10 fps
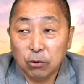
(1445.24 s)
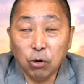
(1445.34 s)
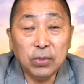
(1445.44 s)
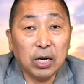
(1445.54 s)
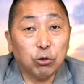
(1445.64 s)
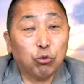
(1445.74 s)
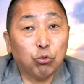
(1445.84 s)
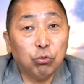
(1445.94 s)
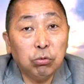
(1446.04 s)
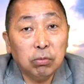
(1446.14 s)
国民党
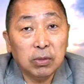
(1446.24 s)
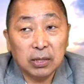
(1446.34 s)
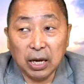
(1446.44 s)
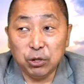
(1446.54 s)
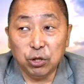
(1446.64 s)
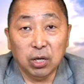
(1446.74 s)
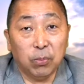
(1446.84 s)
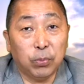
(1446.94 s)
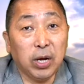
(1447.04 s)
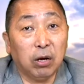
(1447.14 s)
输，但是
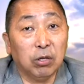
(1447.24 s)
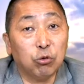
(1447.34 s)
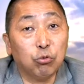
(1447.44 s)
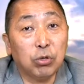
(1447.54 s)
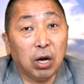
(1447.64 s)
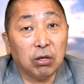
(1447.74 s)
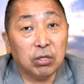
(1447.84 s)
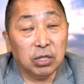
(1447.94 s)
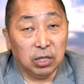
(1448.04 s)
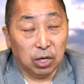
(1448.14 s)
呢，不要呢输掉了
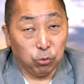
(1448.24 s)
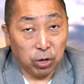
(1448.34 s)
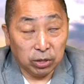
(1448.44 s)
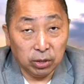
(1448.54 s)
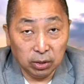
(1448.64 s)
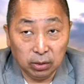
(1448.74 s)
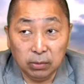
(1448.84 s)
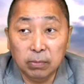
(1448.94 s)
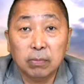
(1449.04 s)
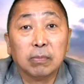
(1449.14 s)
自己的原则。